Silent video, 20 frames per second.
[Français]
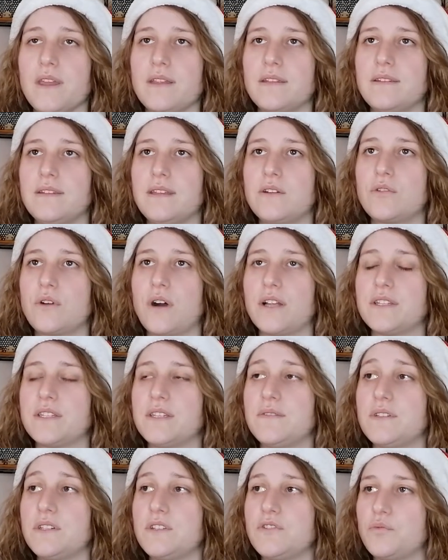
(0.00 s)

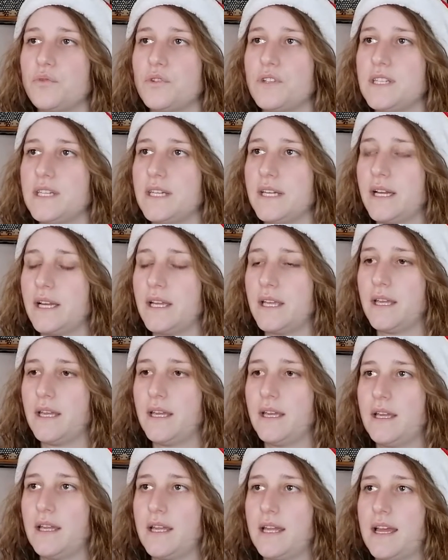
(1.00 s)
décorative, si je puis dire,
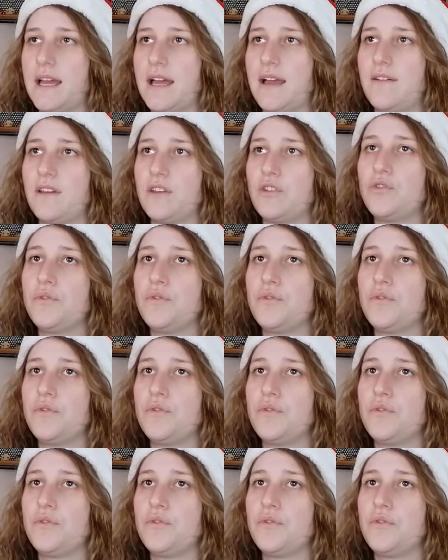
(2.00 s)
avec